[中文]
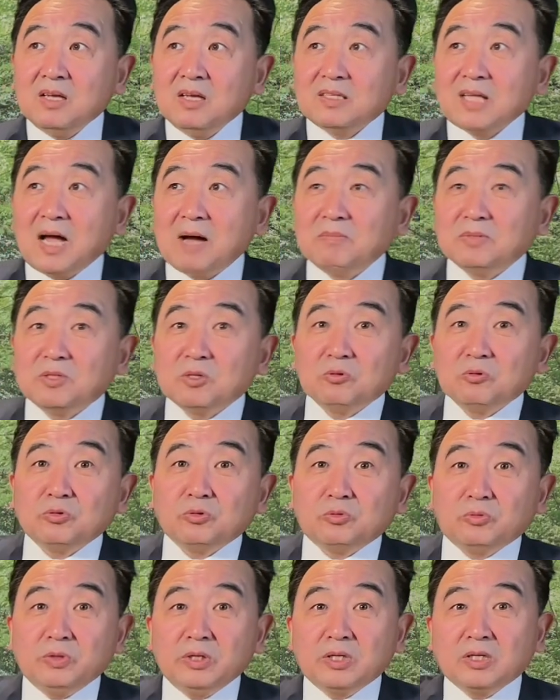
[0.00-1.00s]
他们都
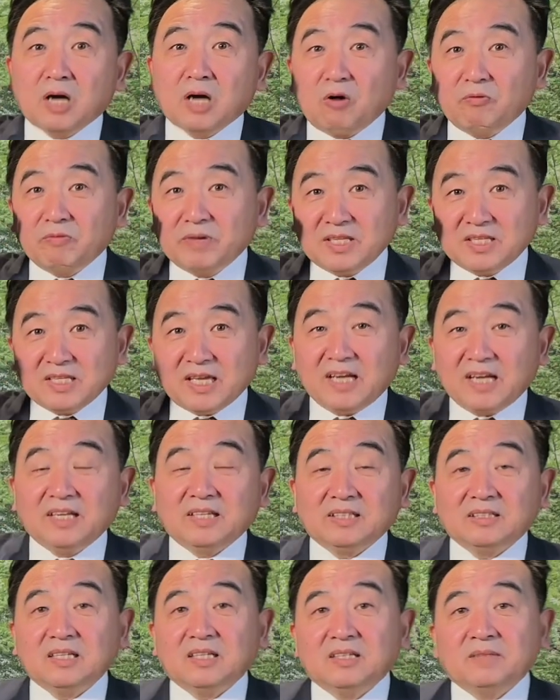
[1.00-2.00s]
属于高危年
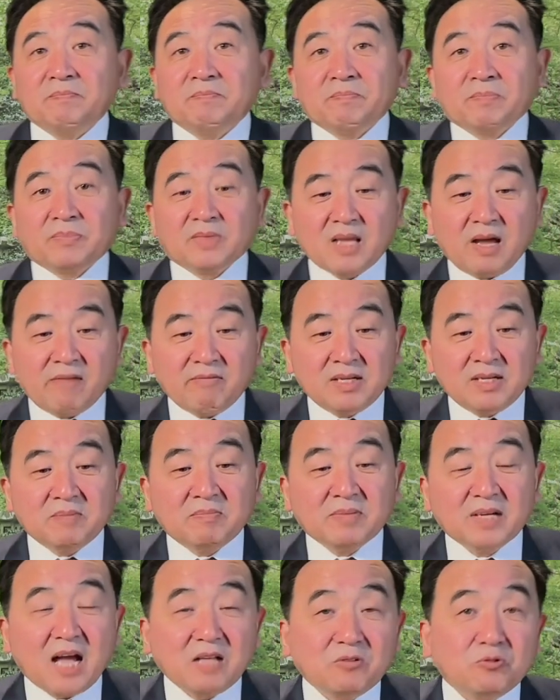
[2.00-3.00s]
龄的，他为什
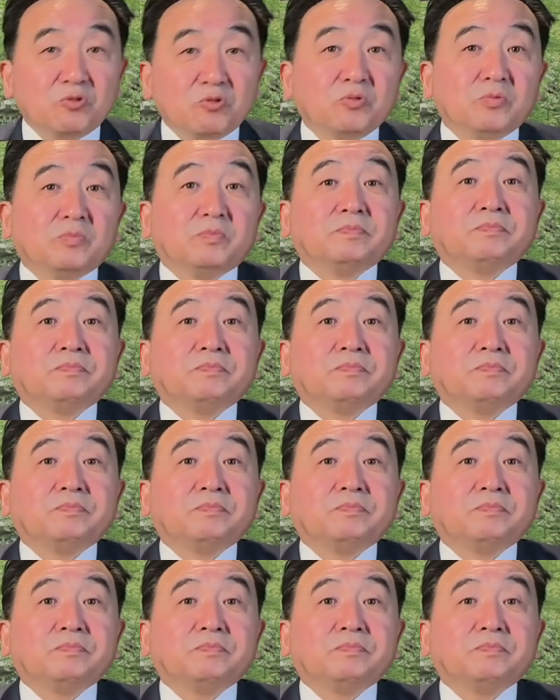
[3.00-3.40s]
么敢去？